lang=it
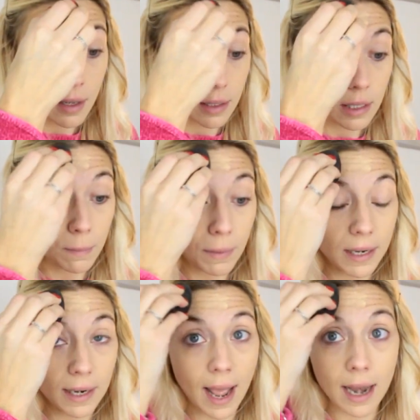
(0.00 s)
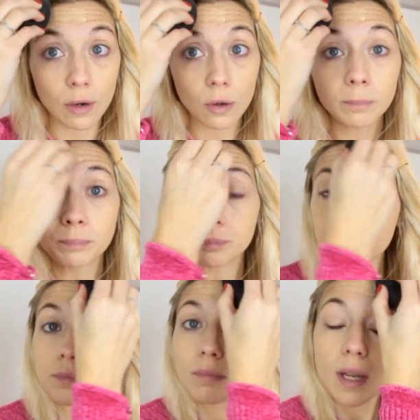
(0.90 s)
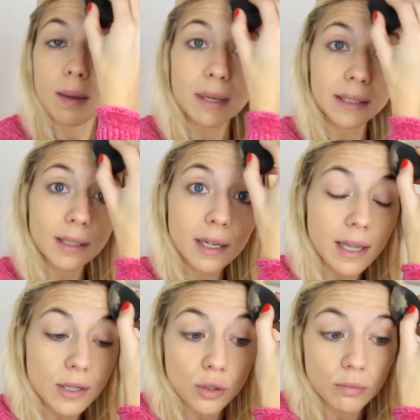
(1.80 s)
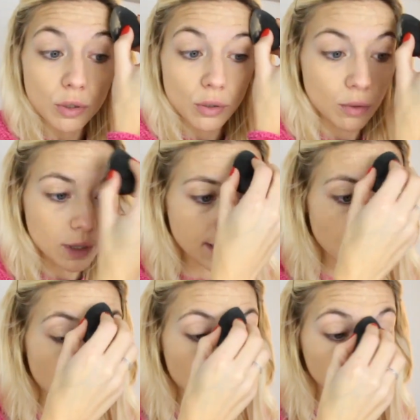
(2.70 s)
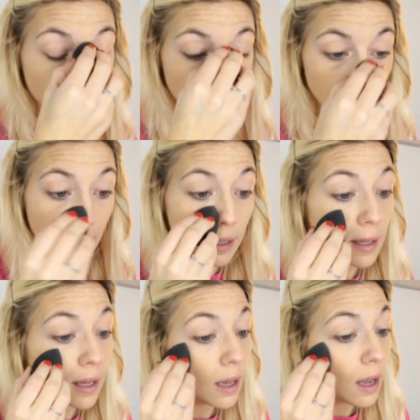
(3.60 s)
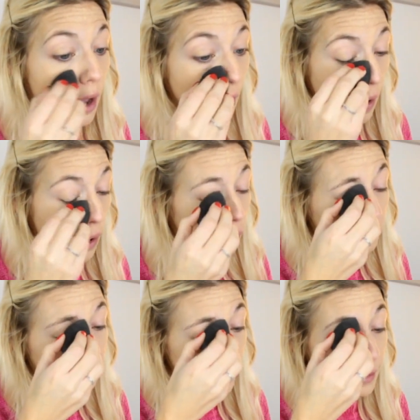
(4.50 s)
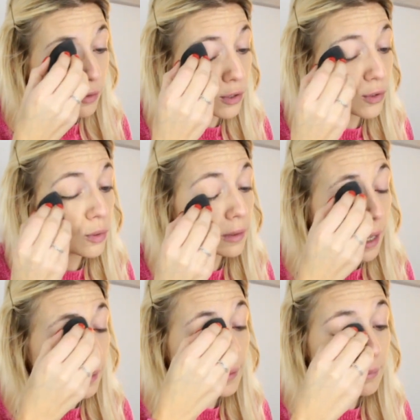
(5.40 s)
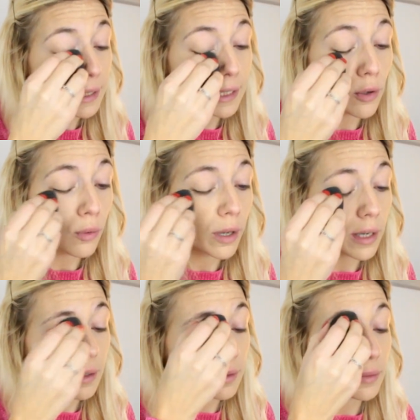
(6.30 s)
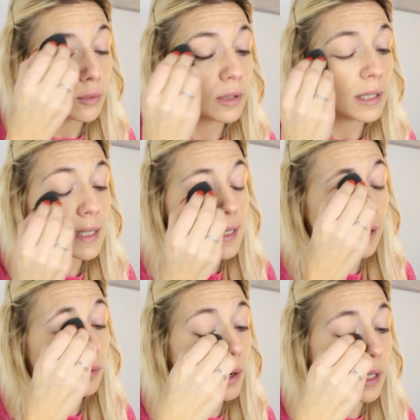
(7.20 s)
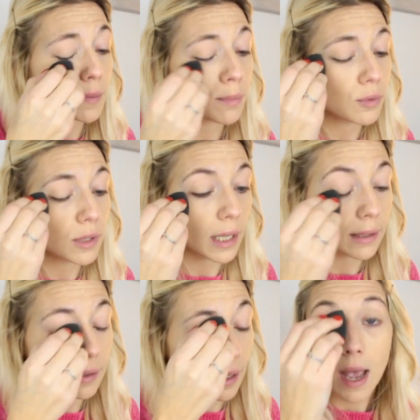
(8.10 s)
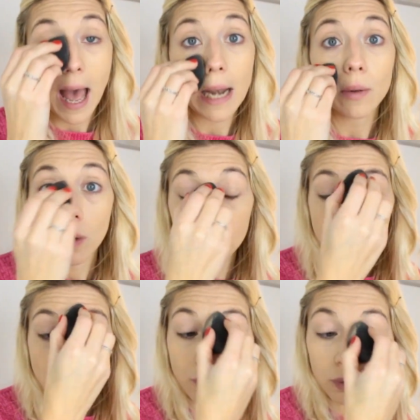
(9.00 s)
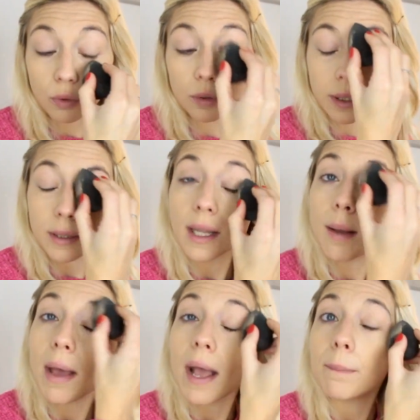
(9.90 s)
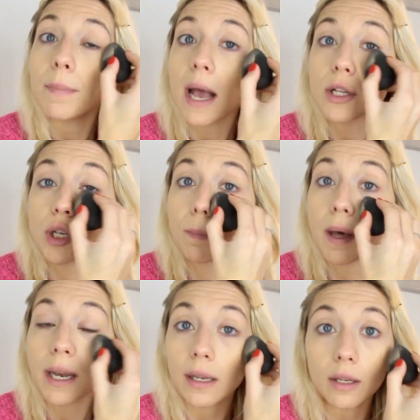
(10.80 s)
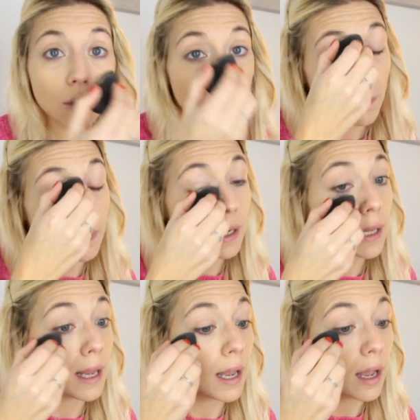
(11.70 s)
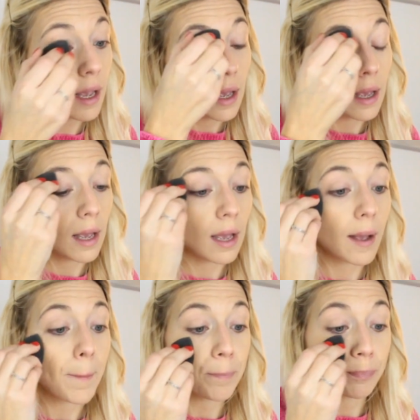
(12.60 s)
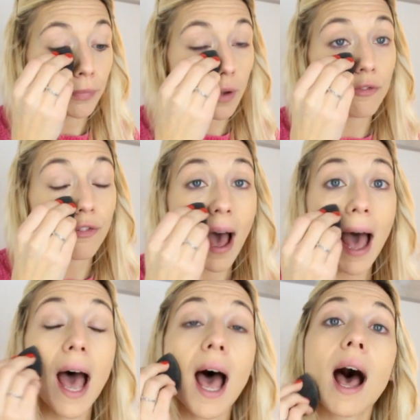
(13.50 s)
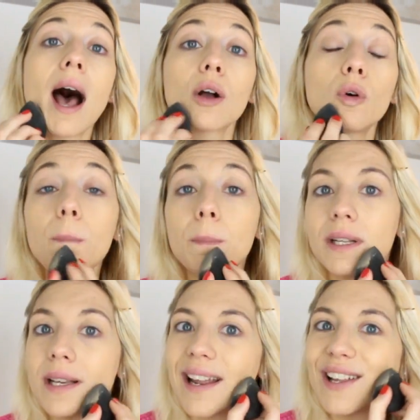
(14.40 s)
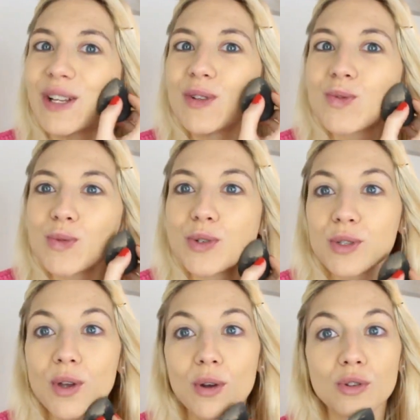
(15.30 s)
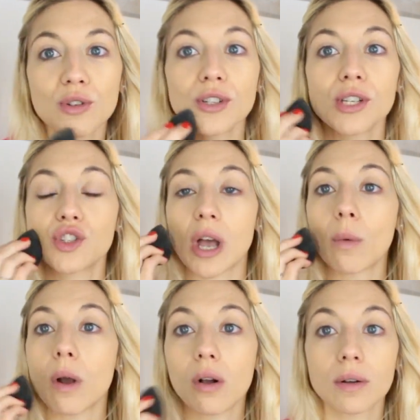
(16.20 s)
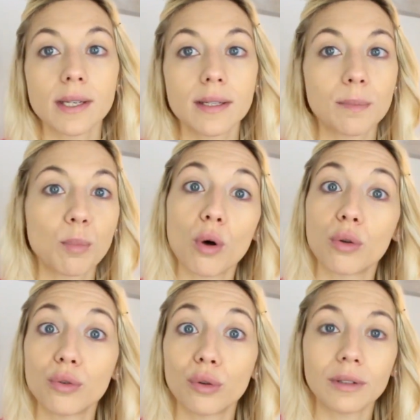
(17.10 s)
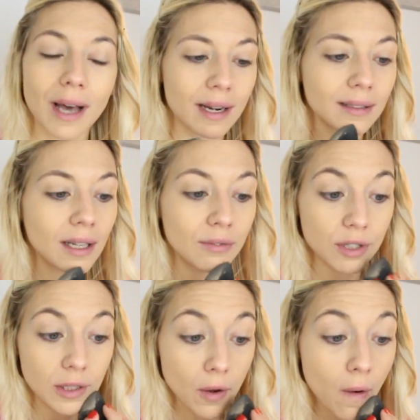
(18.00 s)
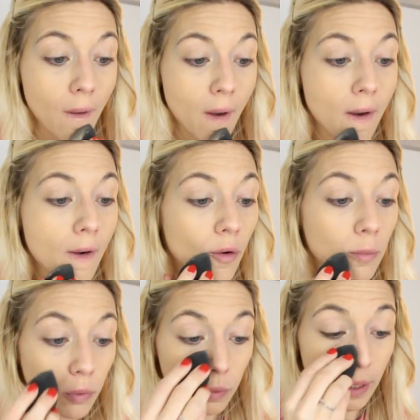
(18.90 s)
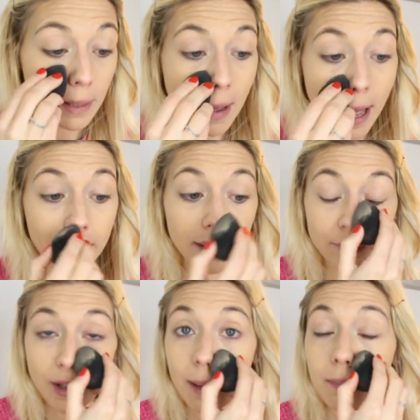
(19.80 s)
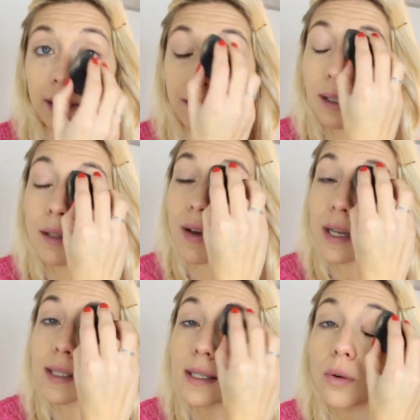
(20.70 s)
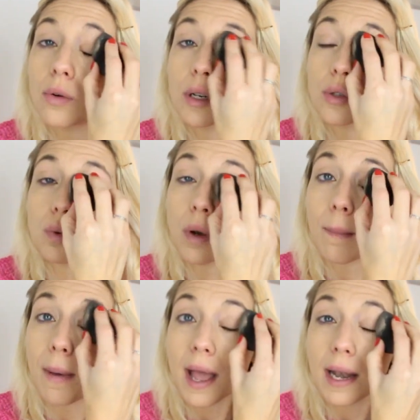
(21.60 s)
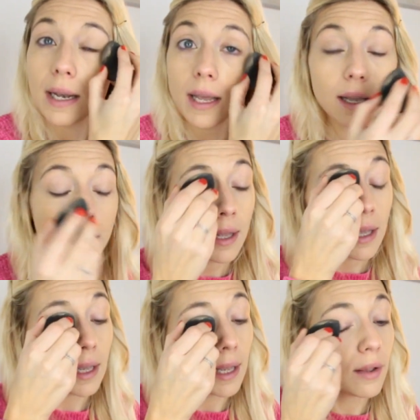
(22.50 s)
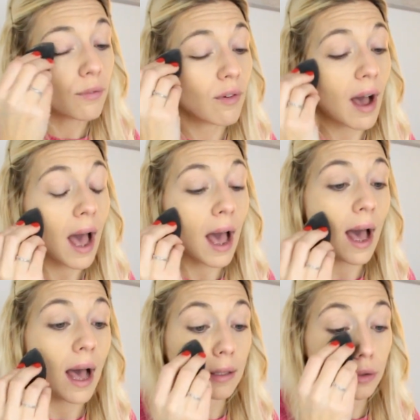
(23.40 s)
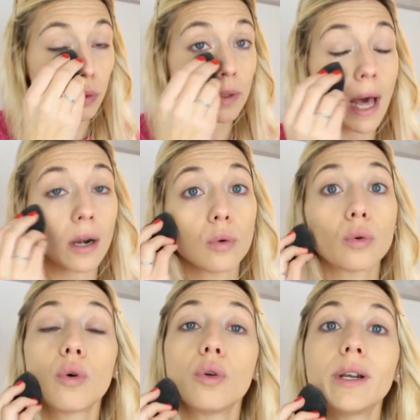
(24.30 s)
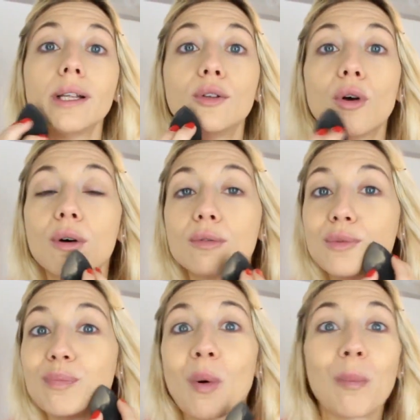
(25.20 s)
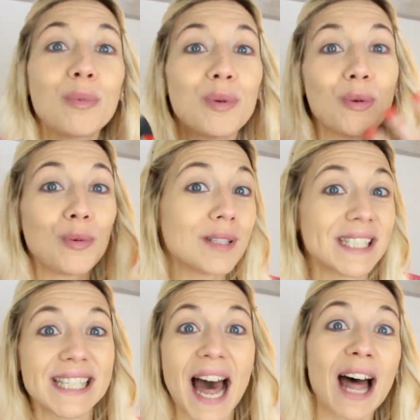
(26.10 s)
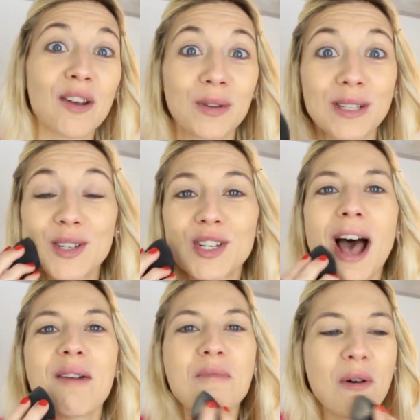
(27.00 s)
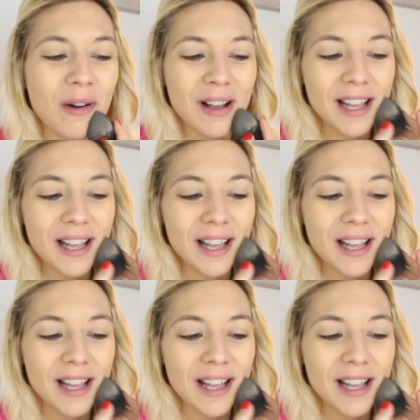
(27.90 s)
il pennello, mentre adesso mi sono resa conto che ottengo risultati migliori utilizzando la spugnetta. Allora, questo fondotinta a me piace parecchio perché ehm, va a coprire il giusto, non so se già qualcosa si può notare dal video, comunque rimane veramente diverse ore sulla pelle e va a donarle un colorito un po' più sano diciamo